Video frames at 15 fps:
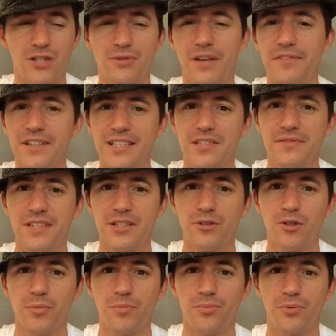je voulais faire cette
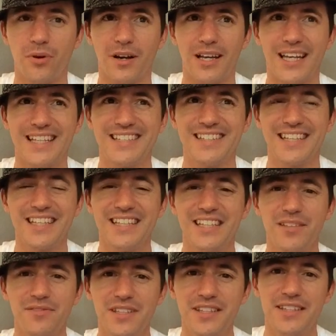vidéo pour essayer
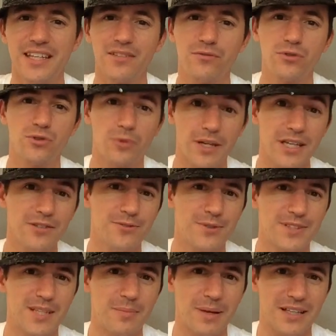d'éviter que vous soyez une
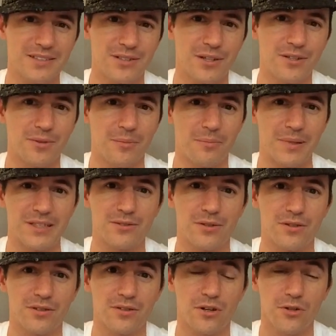de ces personnes, parce que
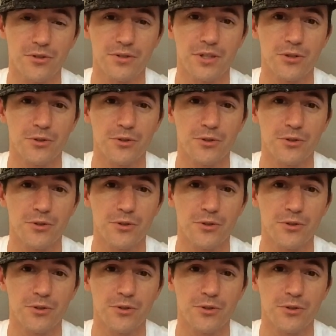quand on est